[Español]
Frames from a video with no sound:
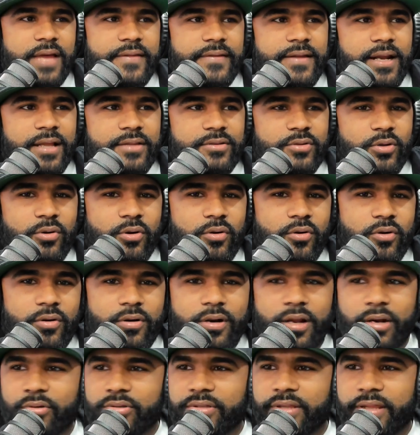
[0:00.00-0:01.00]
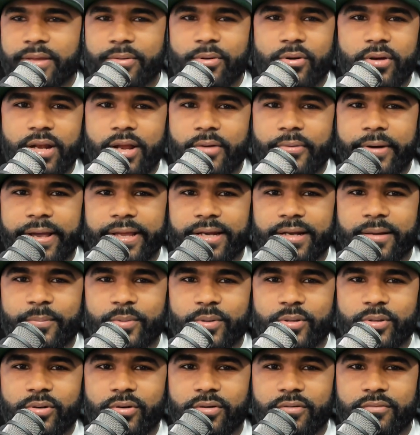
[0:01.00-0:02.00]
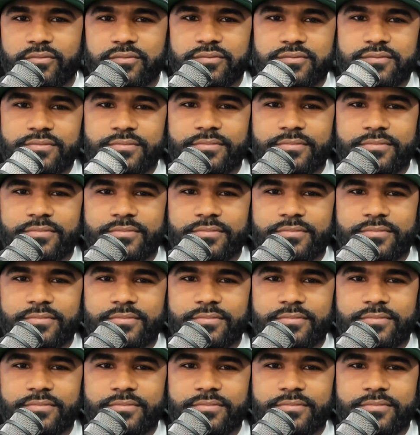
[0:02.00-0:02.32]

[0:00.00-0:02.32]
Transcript: adelantó la nota de voz y la vaina por dos.